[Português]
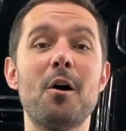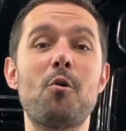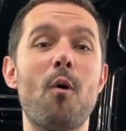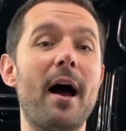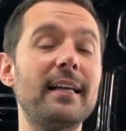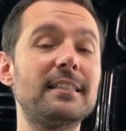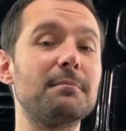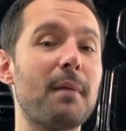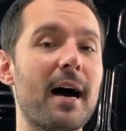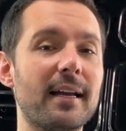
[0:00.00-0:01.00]
quais
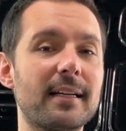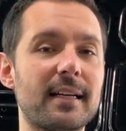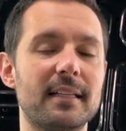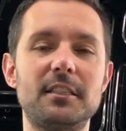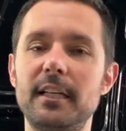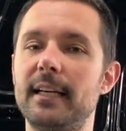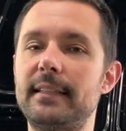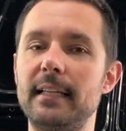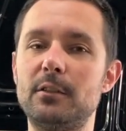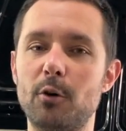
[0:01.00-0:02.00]
marcas de
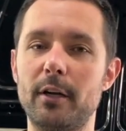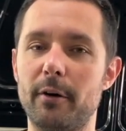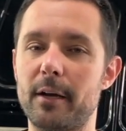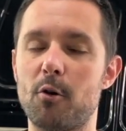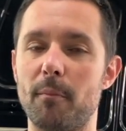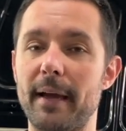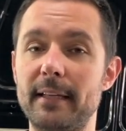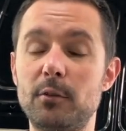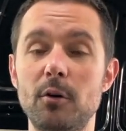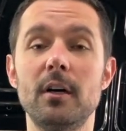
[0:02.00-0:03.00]
retentor eu
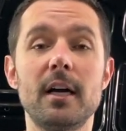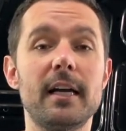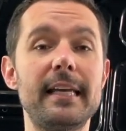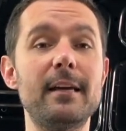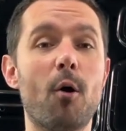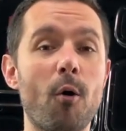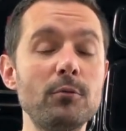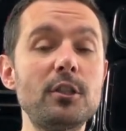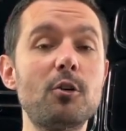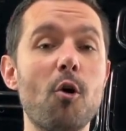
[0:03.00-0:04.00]
recomendo e
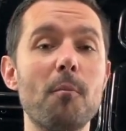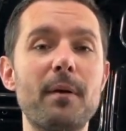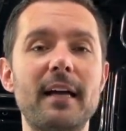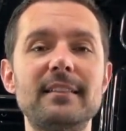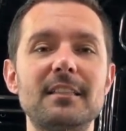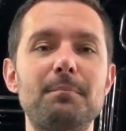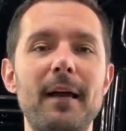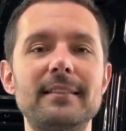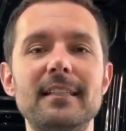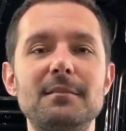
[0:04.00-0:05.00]
onde comprar essas
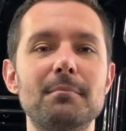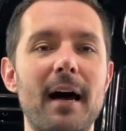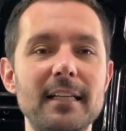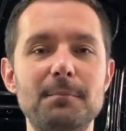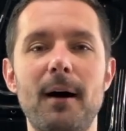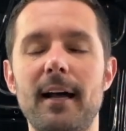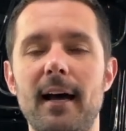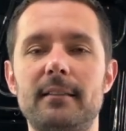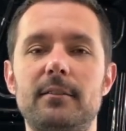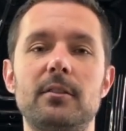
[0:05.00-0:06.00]
peças mais
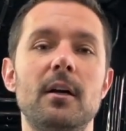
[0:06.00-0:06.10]
barato.